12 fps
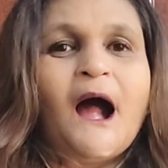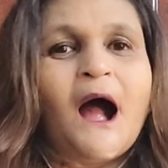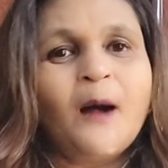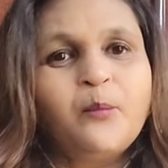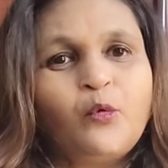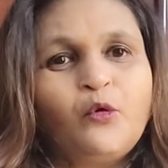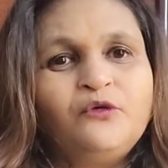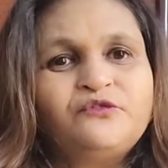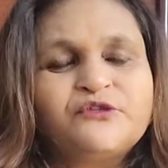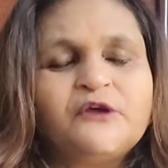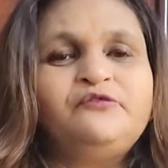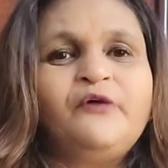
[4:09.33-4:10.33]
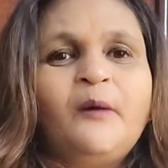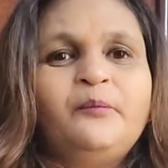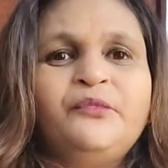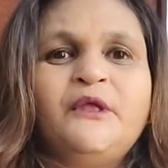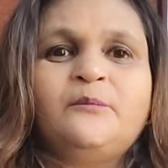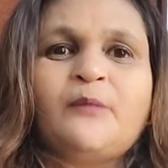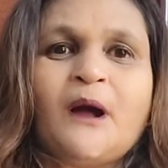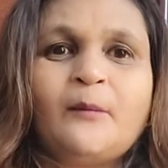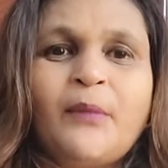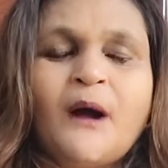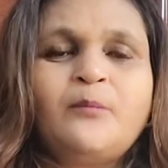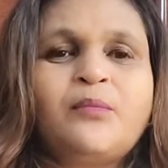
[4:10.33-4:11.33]
आपको सिर्फ अपने माँ
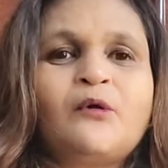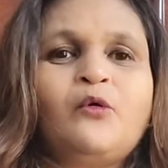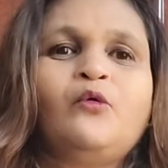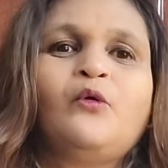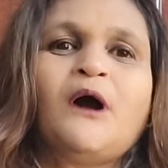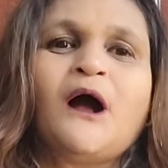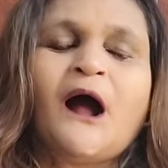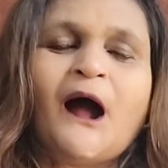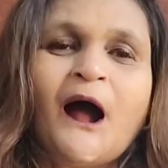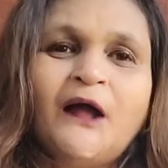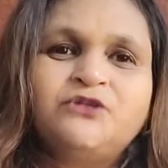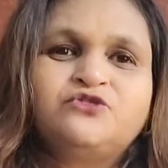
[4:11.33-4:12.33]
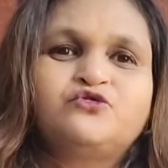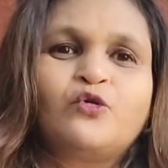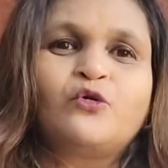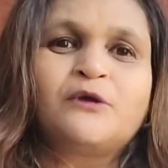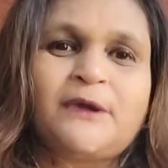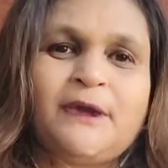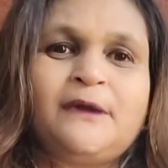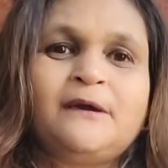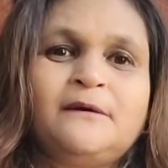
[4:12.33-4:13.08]
बाप को हाथ जोड़ के